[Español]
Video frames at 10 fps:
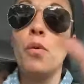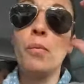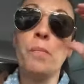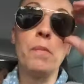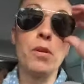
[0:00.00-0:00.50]

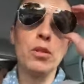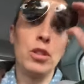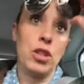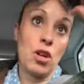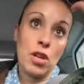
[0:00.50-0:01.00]
un
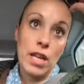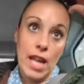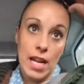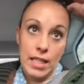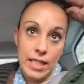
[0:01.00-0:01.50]
montón
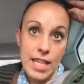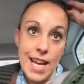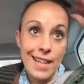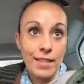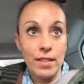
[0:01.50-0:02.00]
el
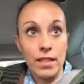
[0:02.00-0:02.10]
día.